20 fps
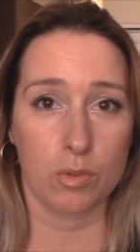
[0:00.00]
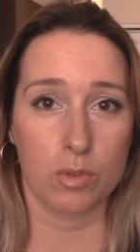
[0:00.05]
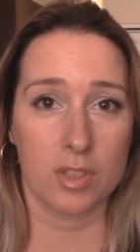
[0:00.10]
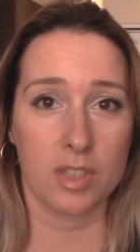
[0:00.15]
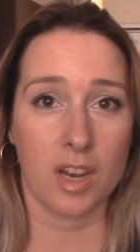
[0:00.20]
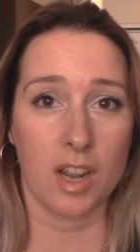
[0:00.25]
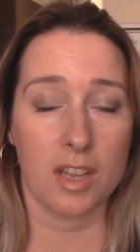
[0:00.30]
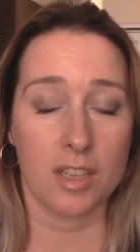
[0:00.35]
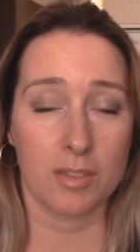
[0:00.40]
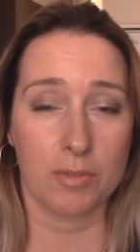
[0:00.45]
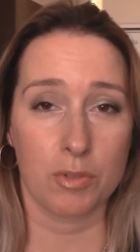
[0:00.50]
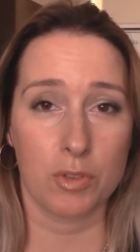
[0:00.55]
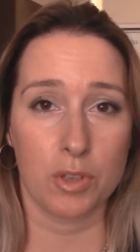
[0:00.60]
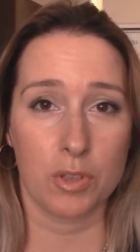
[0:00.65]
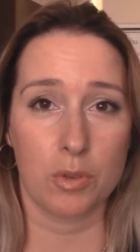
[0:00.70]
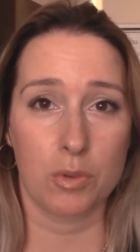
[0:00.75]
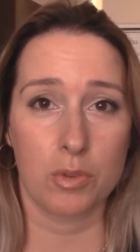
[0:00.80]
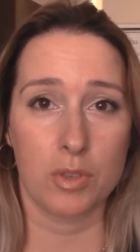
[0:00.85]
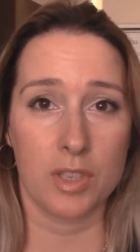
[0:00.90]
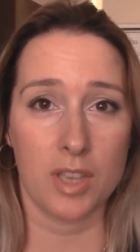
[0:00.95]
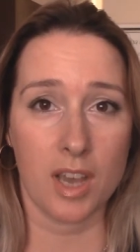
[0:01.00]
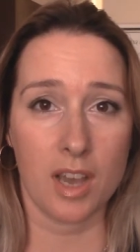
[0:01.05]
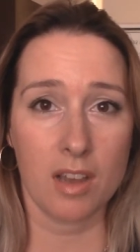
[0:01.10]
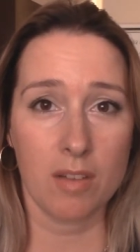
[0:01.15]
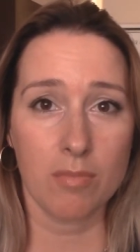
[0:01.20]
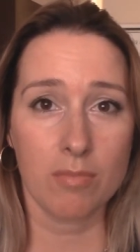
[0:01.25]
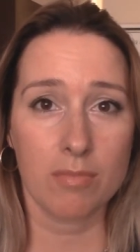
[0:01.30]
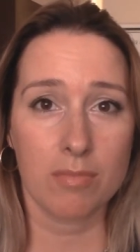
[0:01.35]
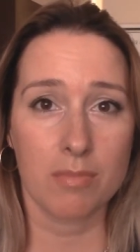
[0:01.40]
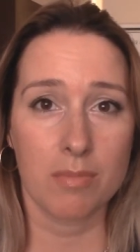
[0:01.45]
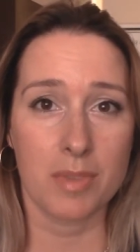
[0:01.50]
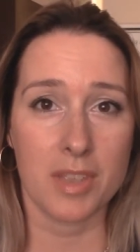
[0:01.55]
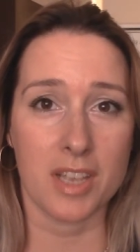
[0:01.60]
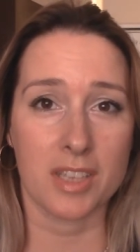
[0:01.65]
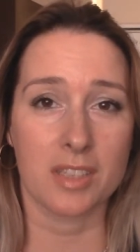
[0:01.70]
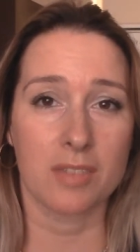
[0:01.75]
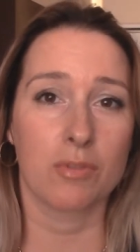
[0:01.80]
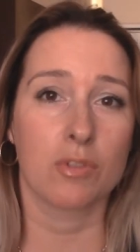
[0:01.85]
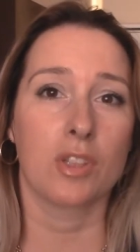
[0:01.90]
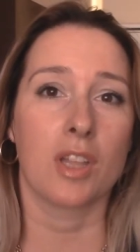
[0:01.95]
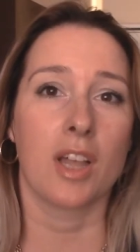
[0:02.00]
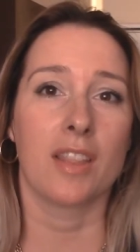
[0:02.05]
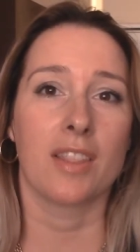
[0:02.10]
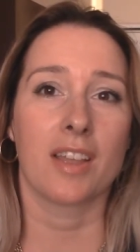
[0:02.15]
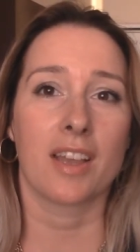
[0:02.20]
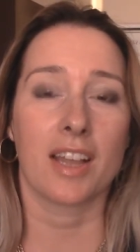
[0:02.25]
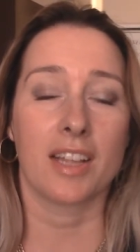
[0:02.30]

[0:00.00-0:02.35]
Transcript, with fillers: Здравствуйте, друзья! Меня зовут Анна